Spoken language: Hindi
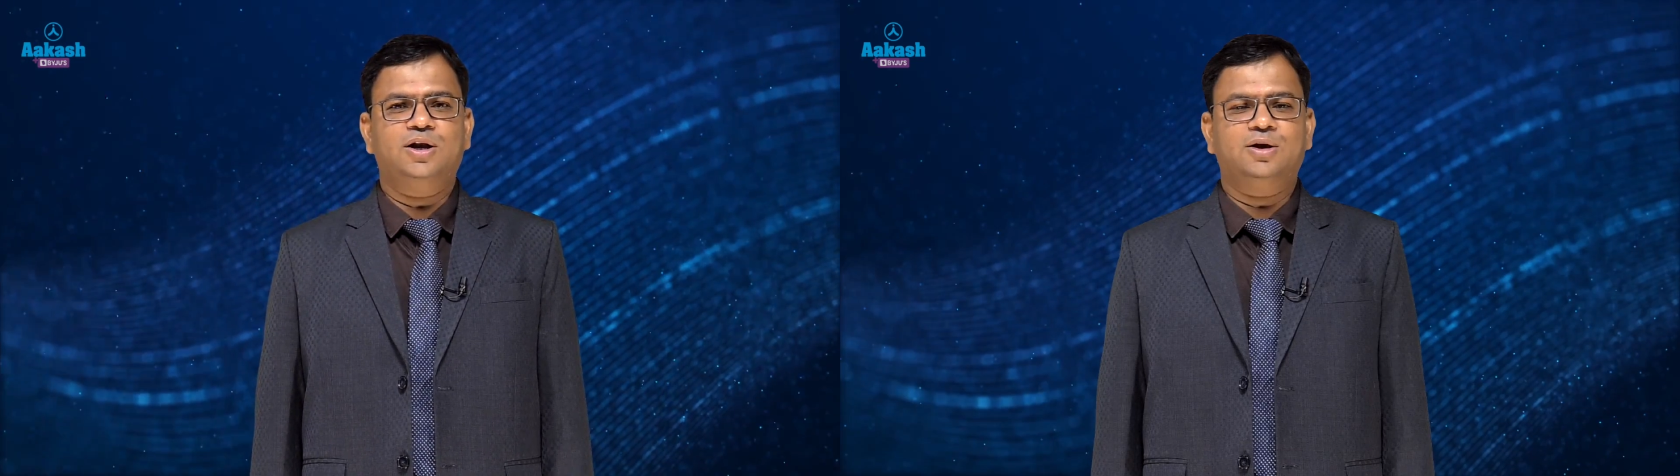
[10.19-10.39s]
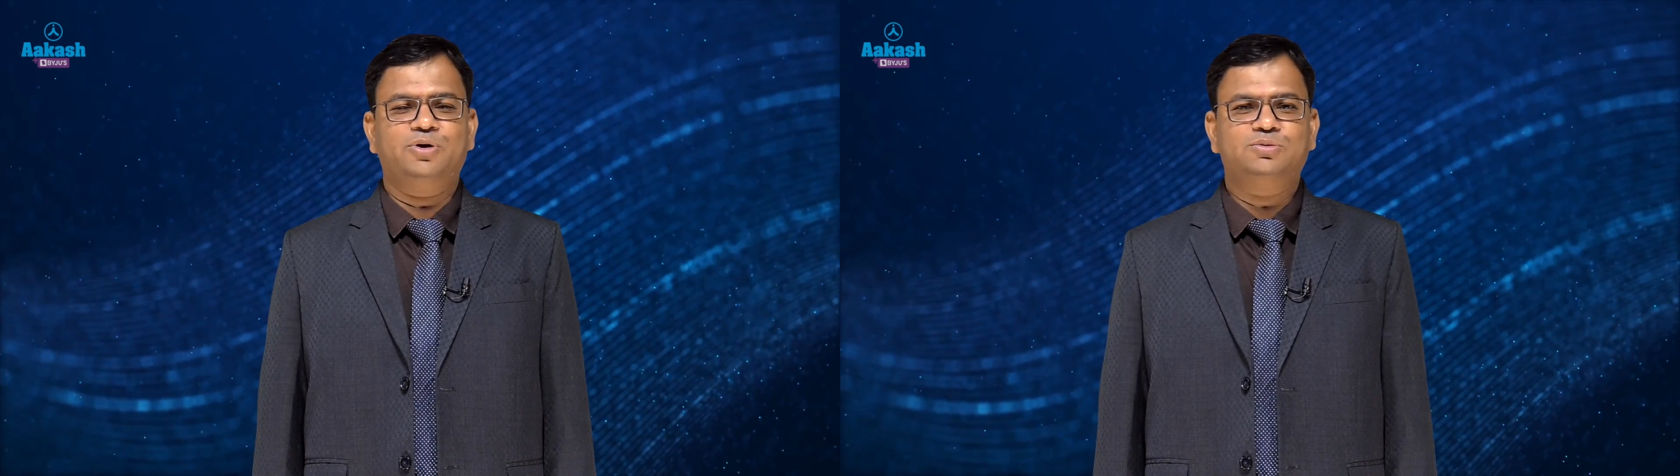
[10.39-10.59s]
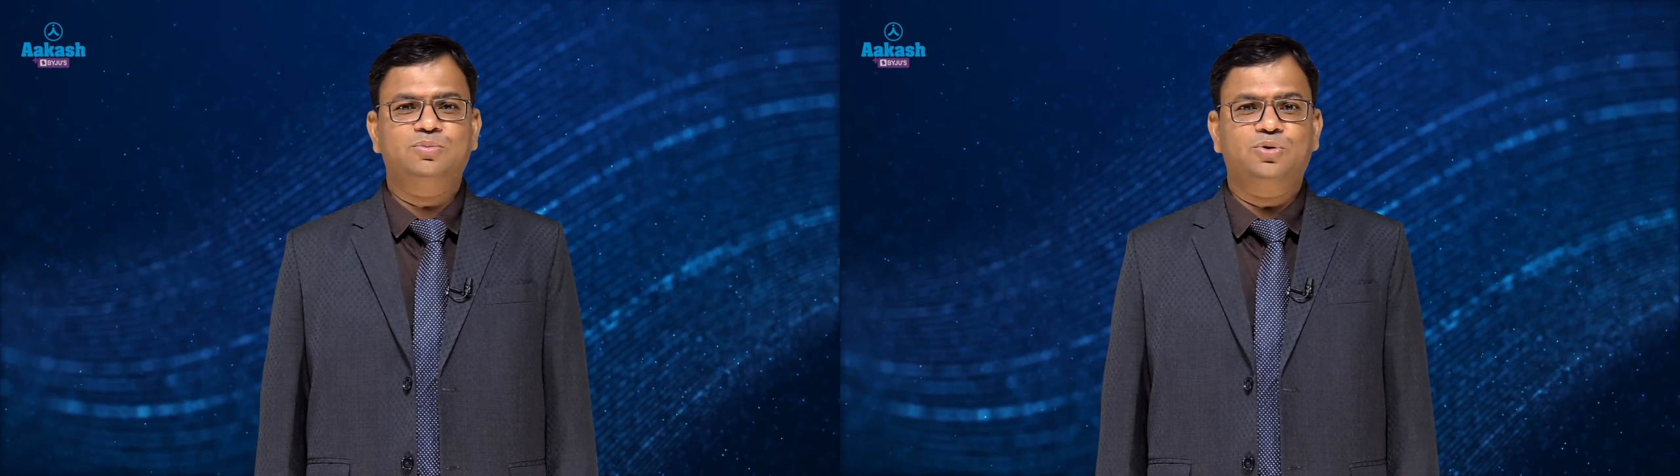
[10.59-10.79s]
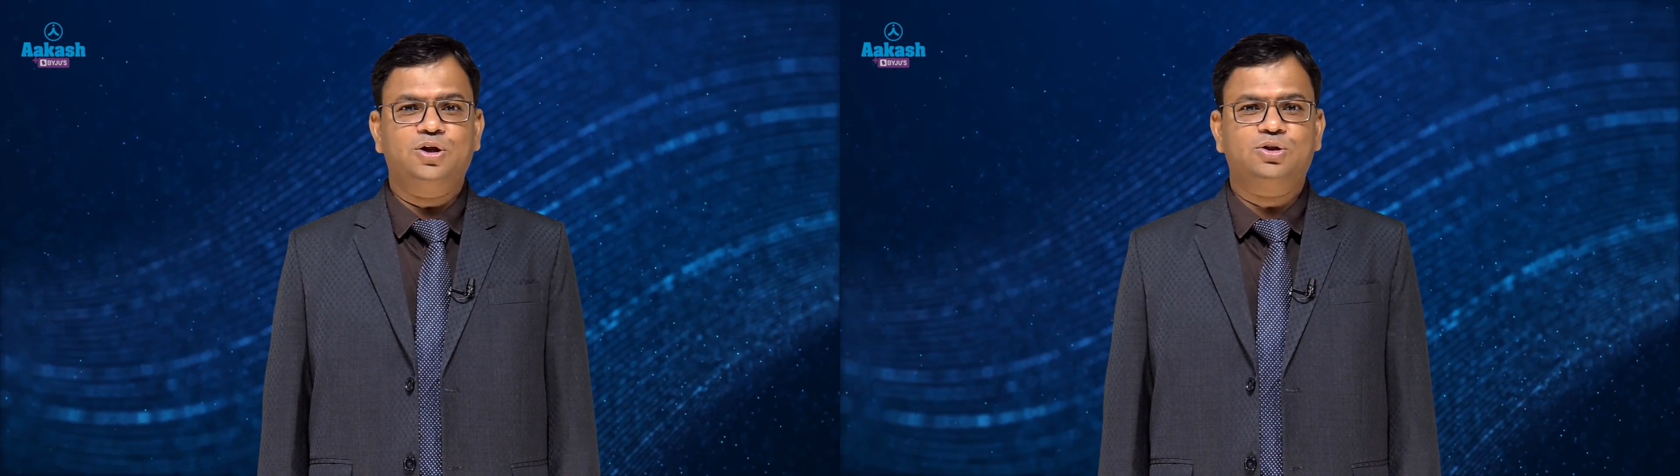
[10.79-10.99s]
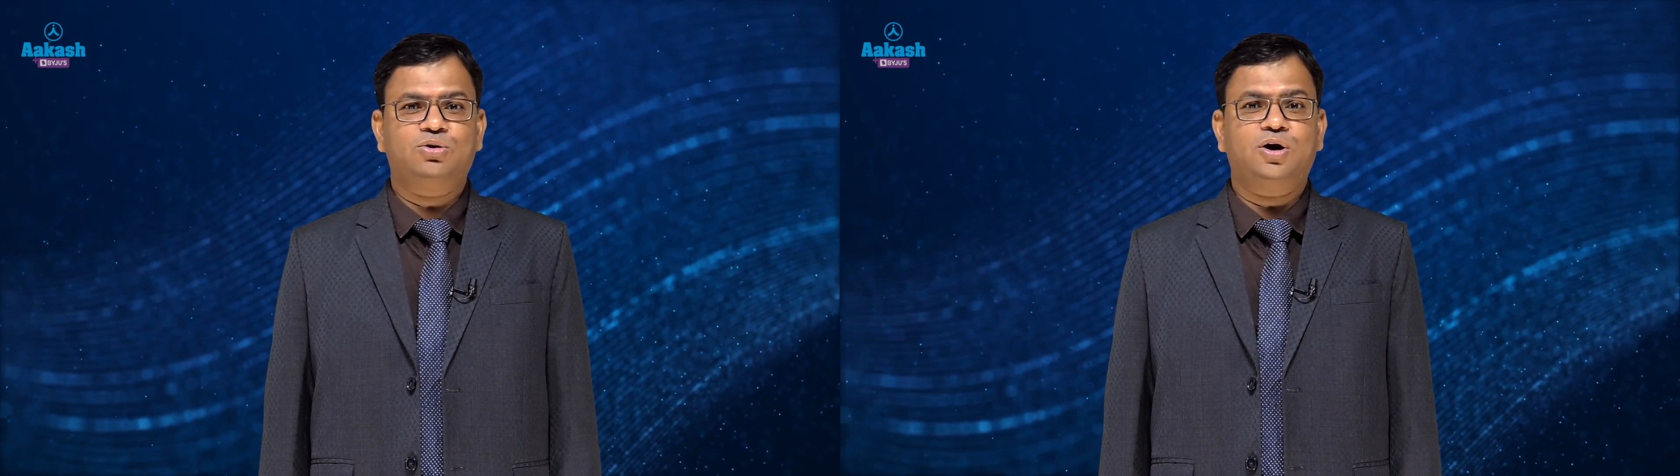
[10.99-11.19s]
लैंग्वेज में
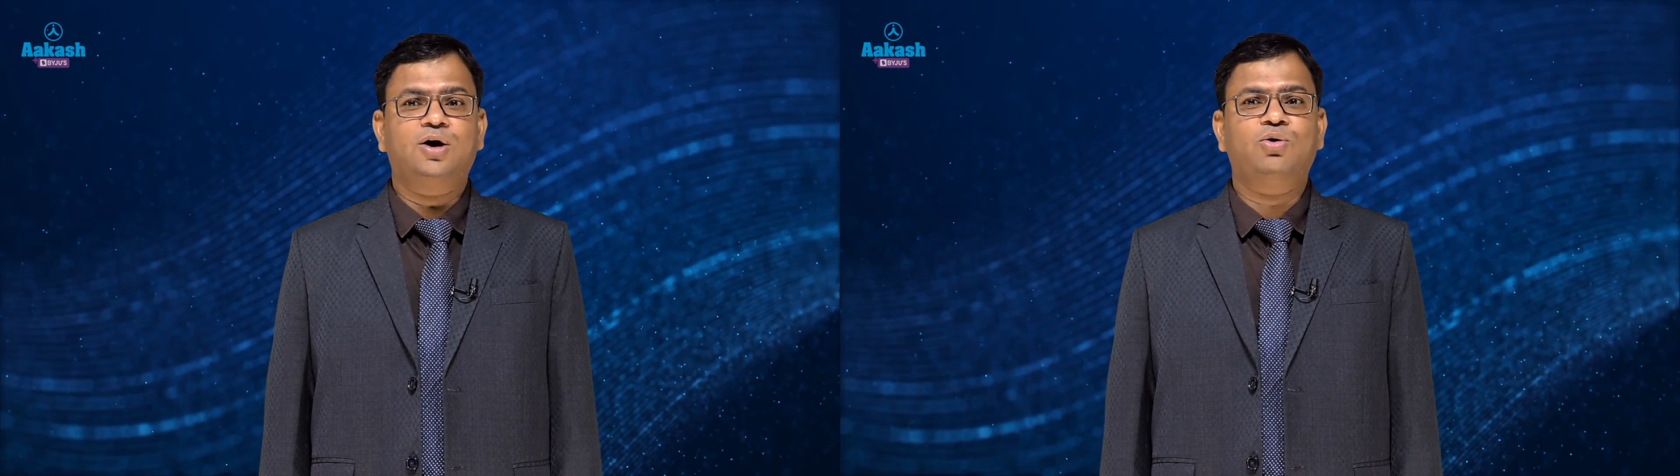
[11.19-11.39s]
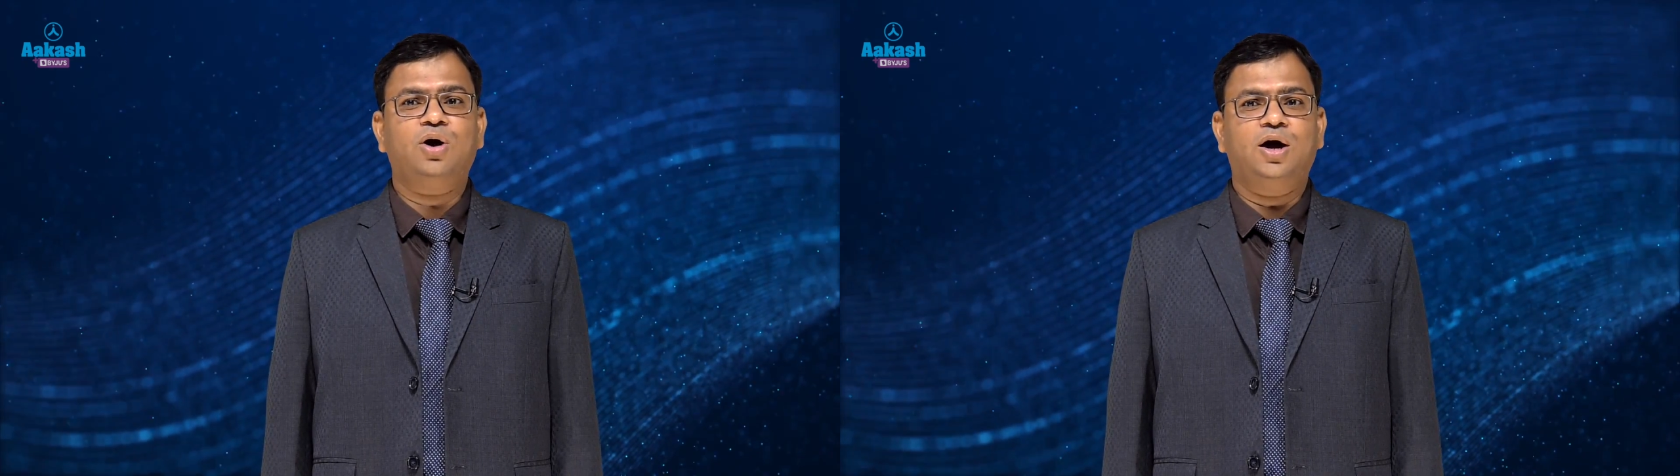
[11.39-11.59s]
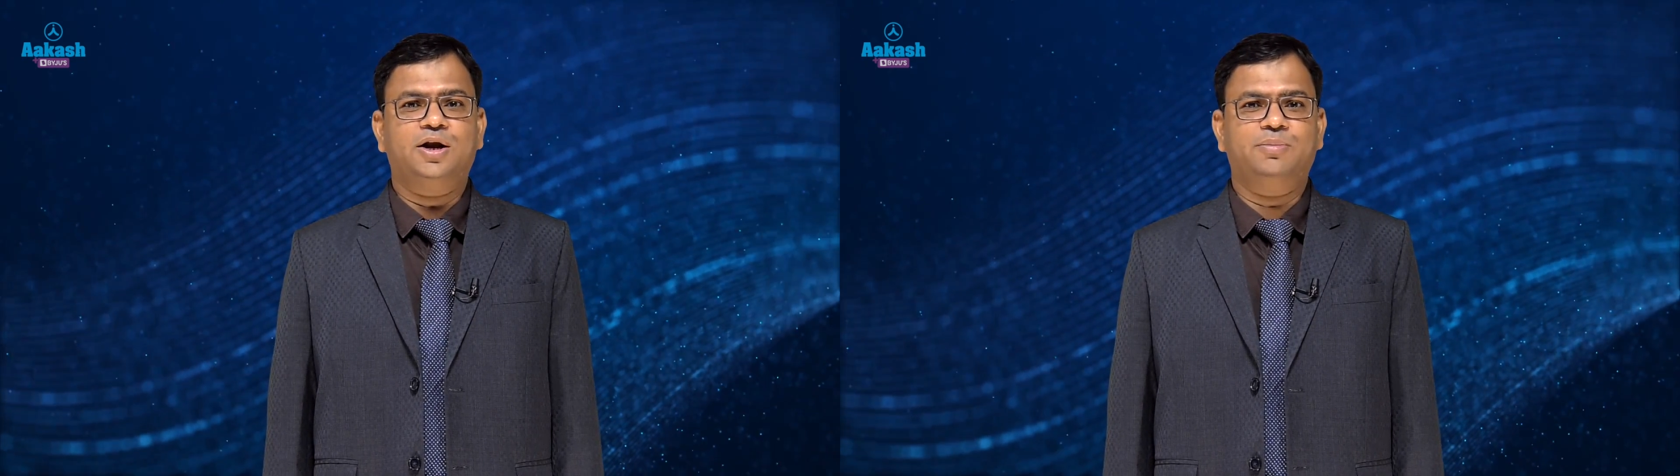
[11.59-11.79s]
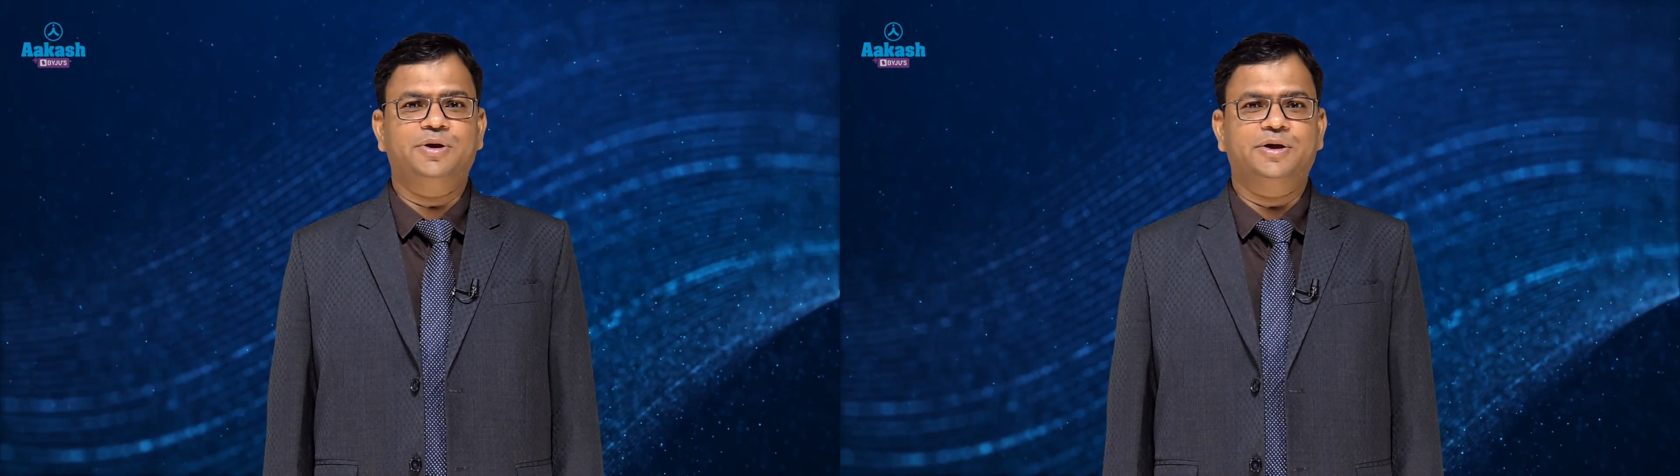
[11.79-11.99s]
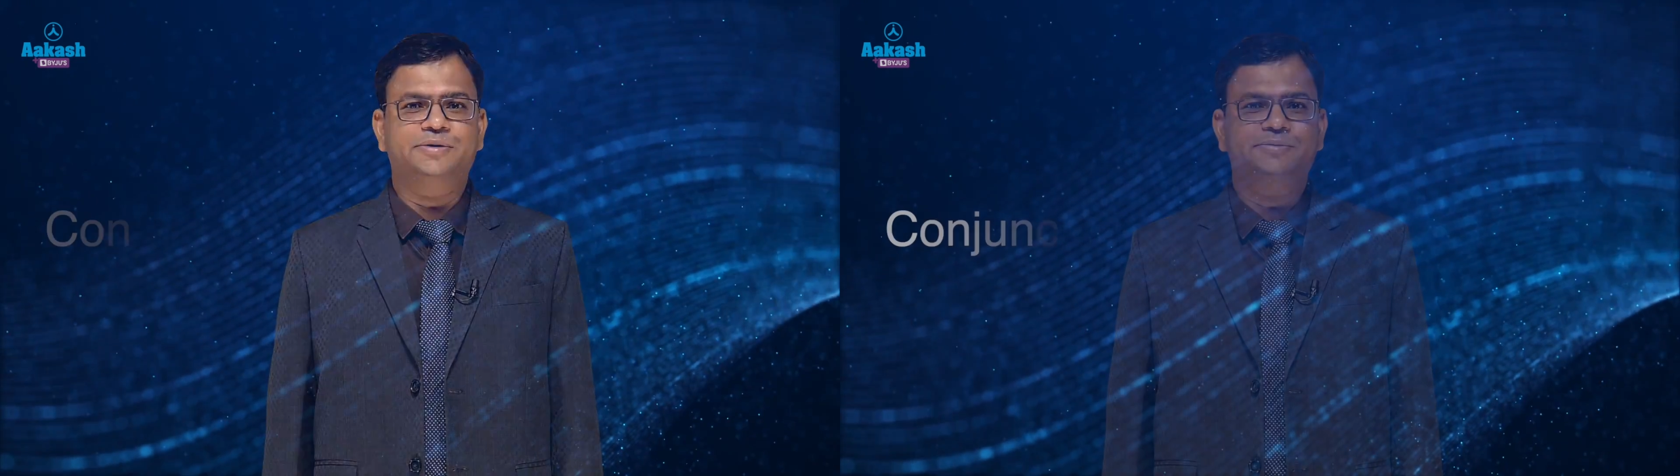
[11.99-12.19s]
बोले तो आंखों का आना
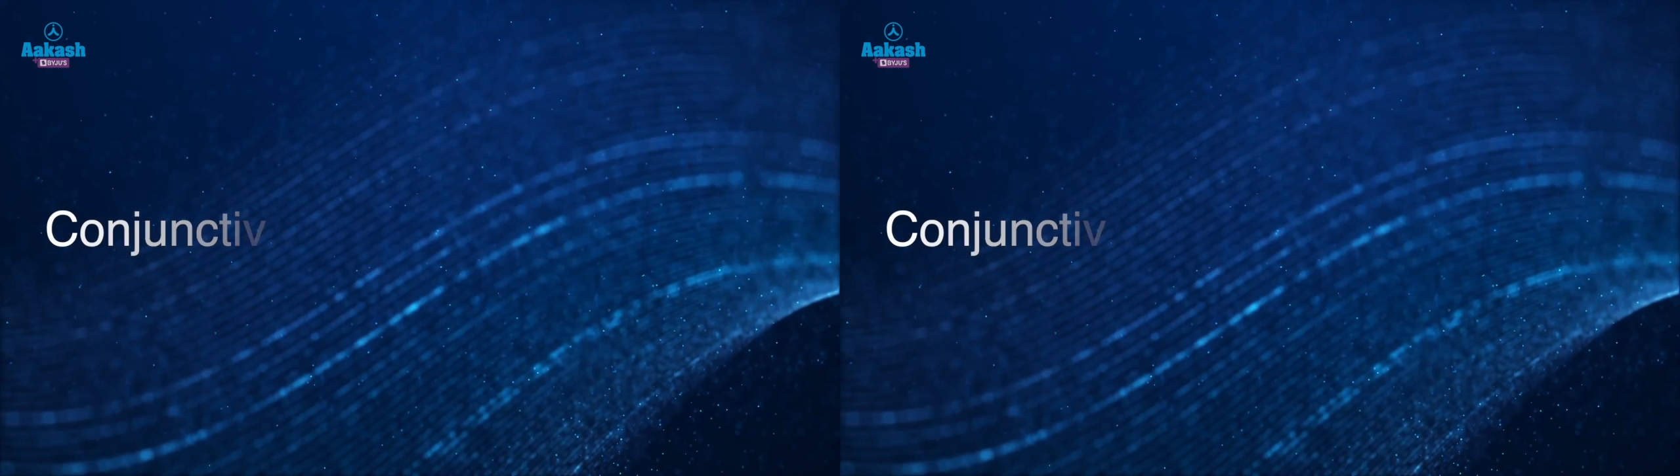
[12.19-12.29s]
भी है